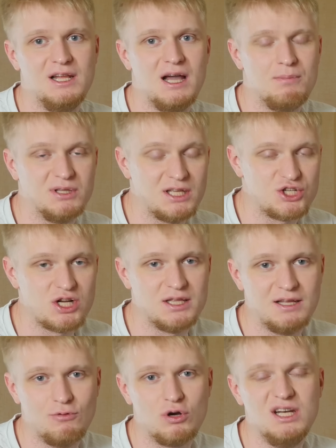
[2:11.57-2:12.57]
для монтажа
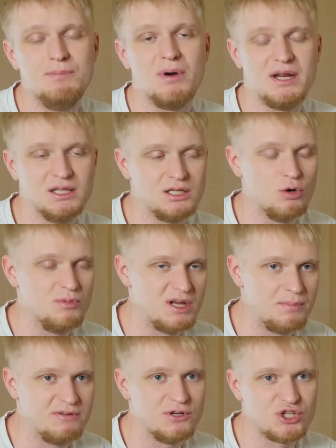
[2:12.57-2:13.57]
одного клипа редко у
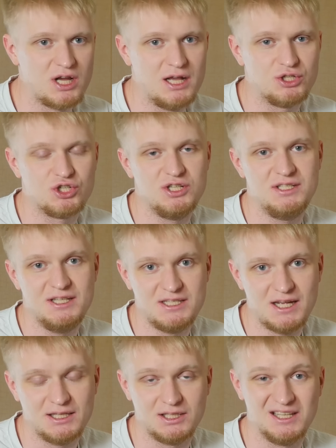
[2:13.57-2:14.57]
меня превышает
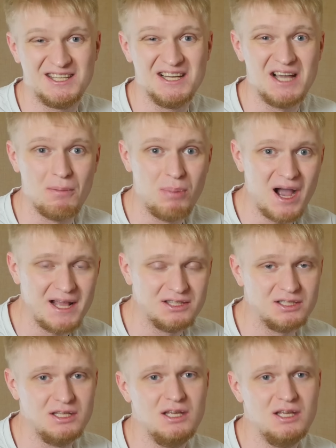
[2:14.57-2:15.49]
60 гигабайт.